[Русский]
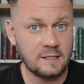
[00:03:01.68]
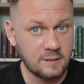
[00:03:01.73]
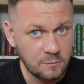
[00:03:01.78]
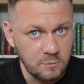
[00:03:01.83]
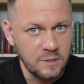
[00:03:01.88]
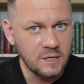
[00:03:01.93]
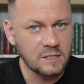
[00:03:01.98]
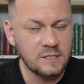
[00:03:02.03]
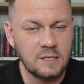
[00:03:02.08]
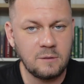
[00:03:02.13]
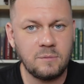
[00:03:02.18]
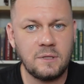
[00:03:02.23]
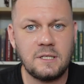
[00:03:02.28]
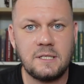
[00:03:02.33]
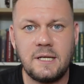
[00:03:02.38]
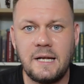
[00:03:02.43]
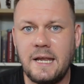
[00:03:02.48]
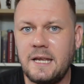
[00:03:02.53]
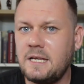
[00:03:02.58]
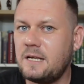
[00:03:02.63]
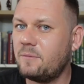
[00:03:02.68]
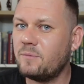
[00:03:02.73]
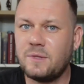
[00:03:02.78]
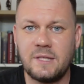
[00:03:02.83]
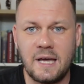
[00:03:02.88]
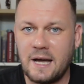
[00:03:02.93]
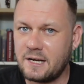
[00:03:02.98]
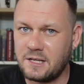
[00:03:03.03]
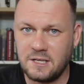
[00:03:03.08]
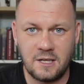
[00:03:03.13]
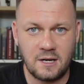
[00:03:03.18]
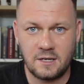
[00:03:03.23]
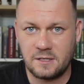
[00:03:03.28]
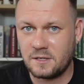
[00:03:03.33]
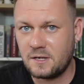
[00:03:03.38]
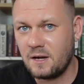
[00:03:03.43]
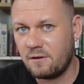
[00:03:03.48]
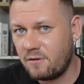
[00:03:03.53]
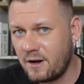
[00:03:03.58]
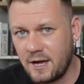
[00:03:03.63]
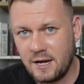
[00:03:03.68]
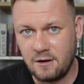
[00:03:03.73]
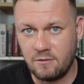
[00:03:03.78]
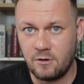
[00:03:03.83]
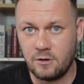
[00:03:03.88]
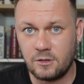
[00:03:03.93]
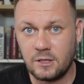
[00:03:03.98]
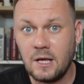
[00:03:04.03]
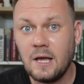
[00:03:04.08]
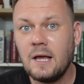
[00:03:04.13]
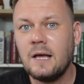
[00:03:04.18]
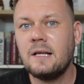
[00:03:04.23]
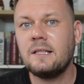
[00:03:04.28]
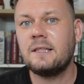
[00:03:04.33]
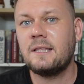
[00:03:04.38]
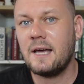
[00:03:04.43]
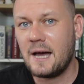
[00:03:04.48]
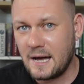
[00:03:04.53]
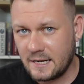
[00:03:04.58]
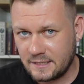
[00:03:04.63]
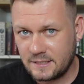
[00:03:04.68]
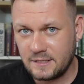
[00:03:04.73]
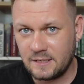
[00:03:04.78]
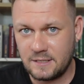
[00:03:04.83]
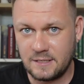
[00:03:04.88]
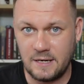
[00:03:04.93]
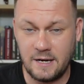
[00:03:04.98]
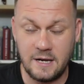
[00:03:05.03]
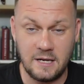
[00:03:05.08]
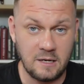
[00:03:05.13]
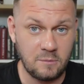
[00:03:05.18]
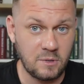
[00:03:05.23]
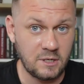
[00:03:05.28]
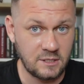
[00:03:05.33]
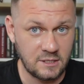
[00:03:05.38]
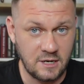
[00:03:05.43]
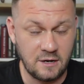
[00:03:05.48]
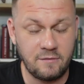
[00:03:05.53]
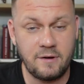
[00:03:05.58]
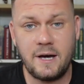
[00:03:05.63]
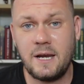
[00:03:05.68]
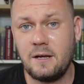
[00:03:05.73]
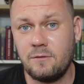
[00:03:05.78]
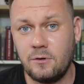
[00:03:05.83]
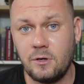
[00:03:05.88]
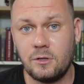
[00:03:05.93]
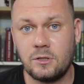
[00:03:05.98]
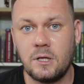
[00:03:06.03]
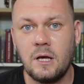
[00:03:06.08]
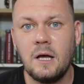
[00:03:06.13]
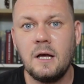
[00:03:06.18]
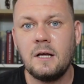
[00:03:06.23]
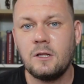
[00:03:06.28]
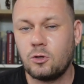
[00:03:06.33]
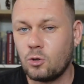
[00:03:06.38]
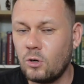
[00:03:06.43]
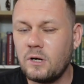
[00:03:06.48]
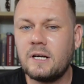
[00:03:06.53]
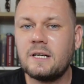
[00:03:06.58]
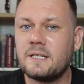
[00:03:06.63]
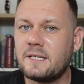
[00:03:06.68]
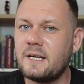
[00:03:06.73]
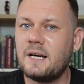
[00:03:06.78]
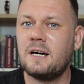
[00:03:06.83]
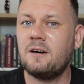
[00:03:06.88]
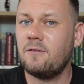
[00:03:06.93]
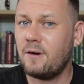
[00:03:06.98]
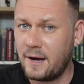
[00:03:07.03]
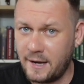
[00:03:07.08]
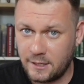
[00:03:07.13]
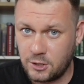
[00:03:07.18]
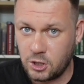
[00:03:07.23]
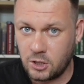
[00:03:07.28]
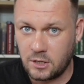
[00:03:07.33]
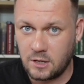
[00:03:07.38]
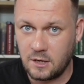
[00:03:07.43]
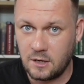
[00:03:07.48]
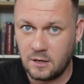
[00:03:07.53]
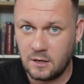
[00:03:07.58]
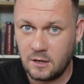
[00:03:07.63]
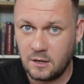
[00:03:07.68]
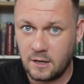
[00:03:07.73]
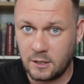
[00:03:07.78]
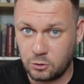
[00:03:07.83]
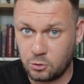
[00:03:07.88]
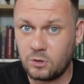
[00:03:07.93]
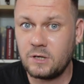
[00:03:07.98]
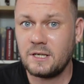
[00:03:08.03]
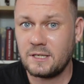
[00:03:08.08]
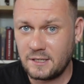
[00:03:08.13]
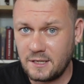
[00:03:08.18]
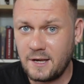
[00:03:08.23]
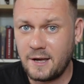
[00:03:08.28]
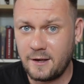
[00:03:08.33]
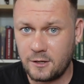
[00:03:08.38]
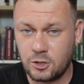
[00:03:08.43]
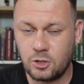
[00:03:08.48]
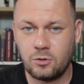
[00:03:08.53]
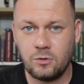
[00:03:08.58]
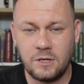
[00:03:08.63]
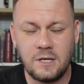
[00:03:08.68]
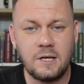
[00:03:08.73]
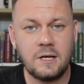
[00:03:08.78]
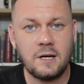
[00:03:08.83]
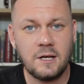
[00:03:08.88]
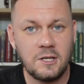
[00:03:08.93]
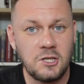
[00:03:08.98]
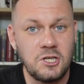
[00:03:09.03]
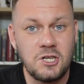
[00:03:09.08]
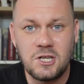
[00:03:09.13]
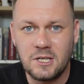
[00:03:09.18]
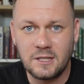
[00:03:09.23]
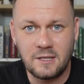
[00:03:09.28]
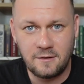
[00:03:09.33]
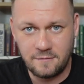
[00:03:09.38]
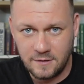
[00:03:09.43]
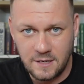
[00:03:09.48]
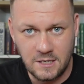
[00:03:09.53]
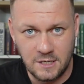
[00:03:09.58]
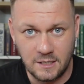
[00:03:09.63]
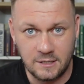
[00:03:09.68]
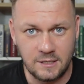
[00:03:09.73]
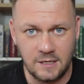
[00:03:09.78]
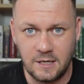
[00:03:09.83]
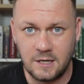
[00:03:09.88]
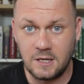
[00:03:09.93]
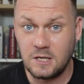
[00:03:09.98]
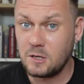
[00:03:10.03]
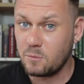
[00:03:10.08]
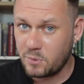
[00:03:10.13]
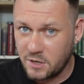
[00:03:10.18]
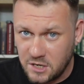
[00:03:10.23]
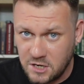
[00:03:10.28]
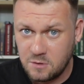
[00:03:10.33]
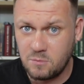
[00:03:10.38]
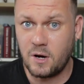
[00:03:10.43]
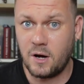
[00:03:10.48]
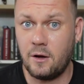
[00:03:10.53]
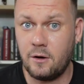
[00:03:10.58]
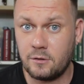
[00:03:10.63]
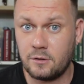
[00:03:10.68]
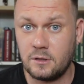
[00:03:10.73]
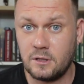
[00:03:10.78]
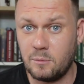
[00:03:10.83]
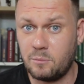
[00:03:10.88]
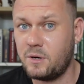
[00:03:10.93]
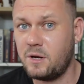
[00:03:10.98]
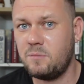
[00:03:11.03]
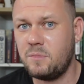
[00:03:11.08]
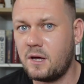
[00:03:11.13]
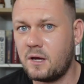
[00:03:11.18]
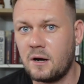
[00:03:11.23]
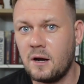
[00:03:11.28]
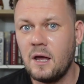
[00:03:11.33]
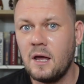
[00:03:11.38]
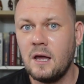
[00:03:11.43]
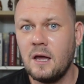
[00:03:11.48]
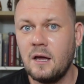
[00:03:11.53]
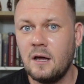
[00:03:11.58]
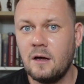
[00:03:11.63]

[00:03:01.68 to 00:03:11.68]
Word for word: с местным населением так не разговаривают. Так с населением разговаривают только захватчики, которые знают, что их ненавидят и их не принимают. Например,